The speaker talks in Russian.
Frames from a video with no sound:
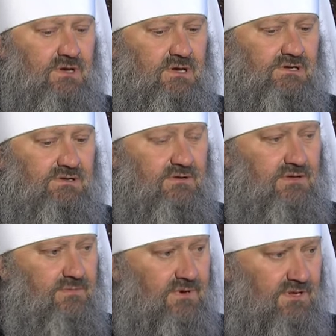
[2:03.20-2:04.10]
что
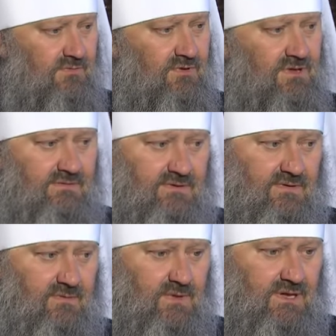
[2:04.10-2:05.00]
необходимо для
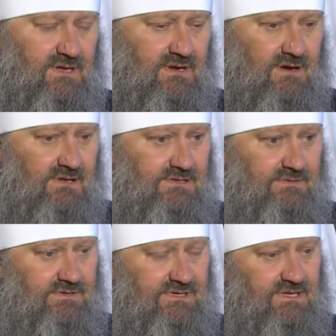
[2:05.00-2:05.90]
уразумления каждого
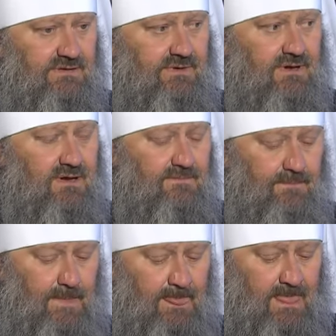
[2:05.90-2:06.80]
человека.
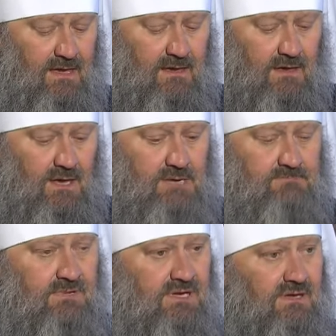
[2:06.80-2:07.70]

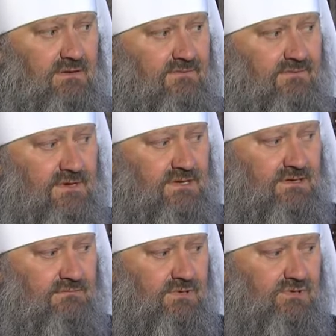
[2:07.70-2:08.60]
Мы
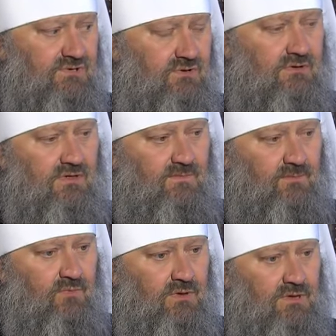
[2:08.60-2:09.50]
видим, что
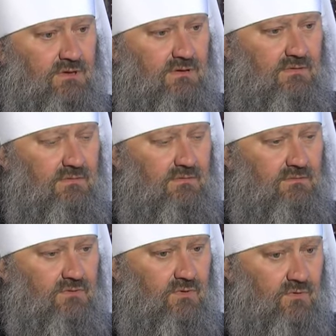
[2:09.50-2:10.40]
Господь
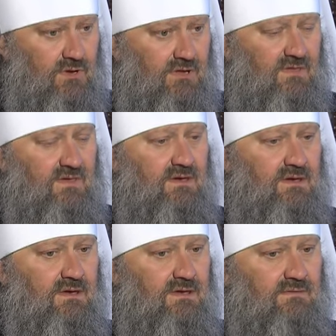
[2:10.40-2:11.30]
Троице
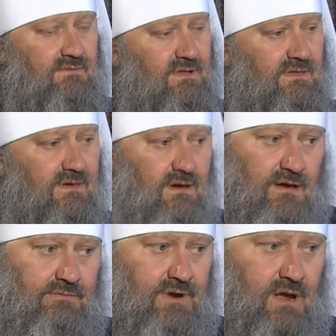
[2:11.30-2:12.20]
явился
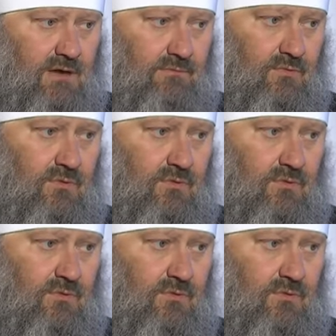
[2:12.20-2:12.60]
Аврааму.